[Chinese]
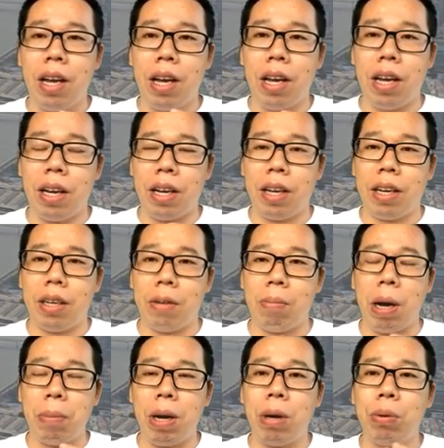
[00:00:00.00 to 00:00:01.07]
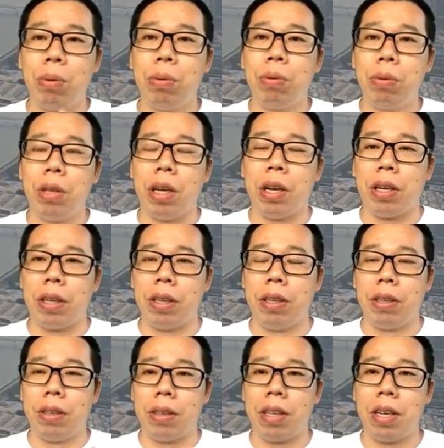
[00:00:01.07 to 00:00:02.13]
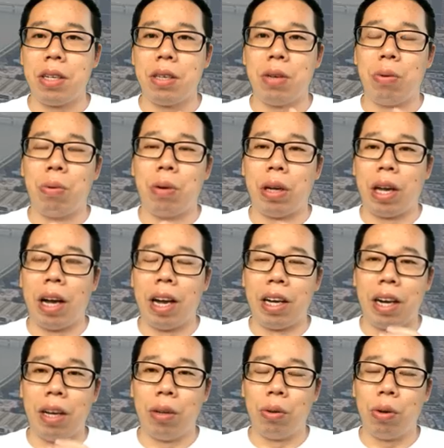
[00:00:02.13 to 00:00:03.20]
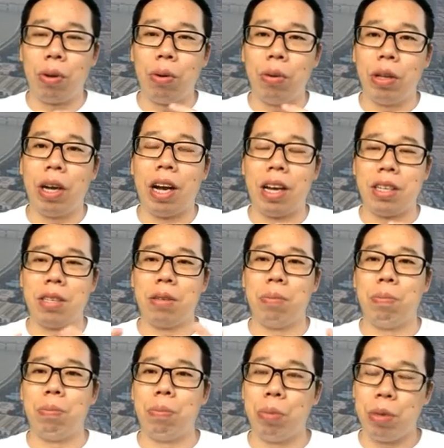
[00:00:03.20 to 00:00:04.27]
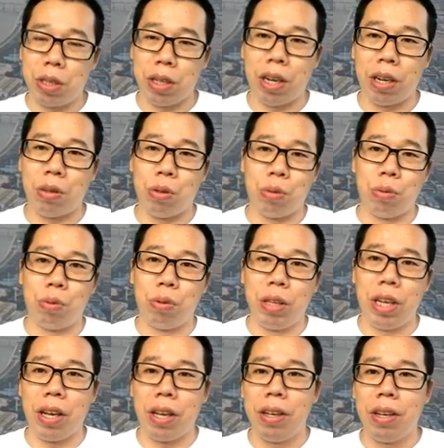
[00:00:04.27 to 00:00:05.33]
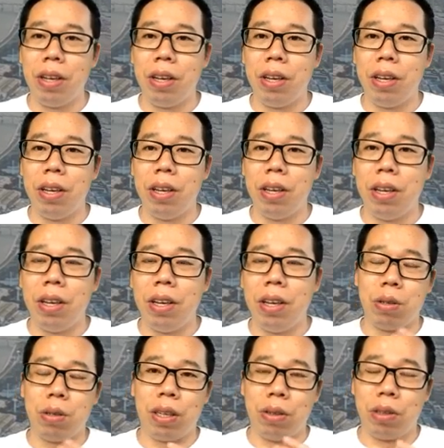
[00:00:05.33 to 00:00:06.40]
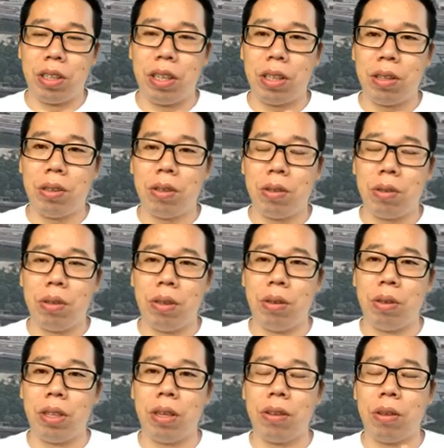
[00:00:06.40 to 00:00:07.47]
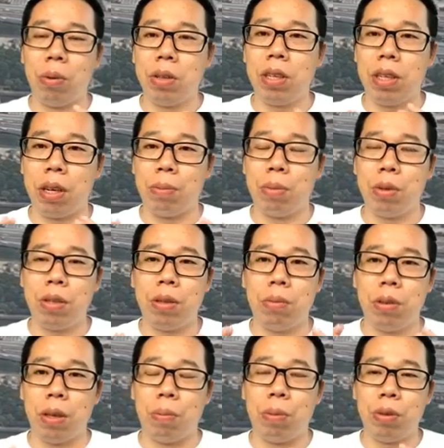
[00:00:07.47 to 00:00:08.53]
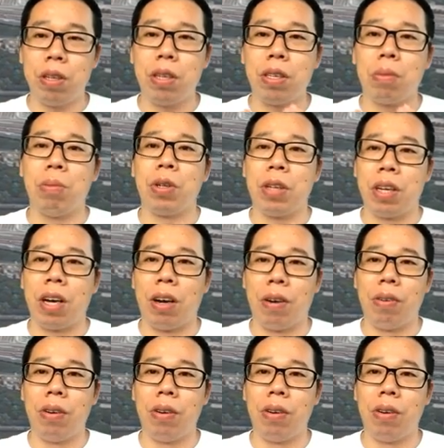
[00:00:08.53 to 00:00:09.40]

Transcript: 哎，马马虎虎的。但是我还很多功能还是不是很熟练，也是也有些有些东西也不是也不知道怎么调。